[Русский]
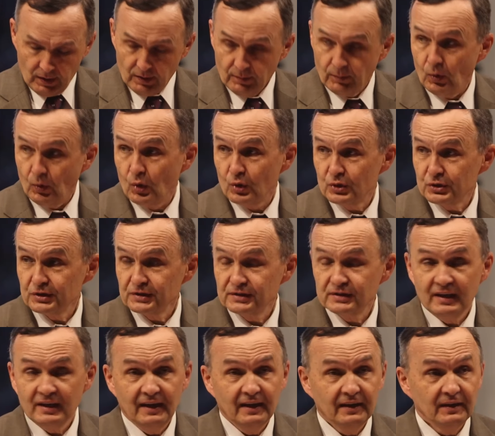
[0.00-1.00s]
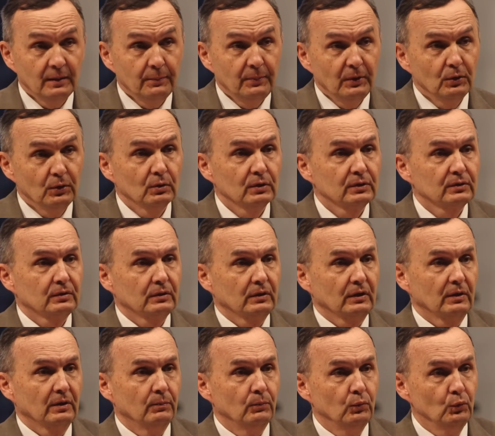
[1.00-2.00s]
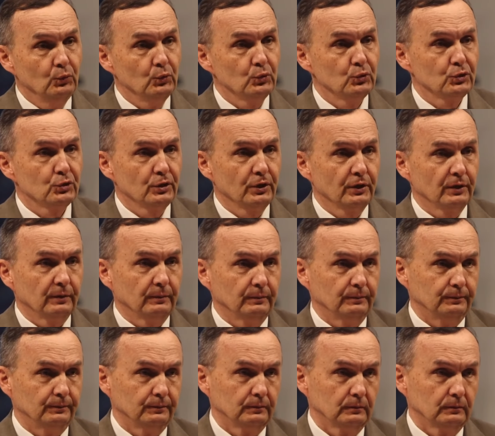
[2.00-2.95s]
Бог же, зная наперед будущее,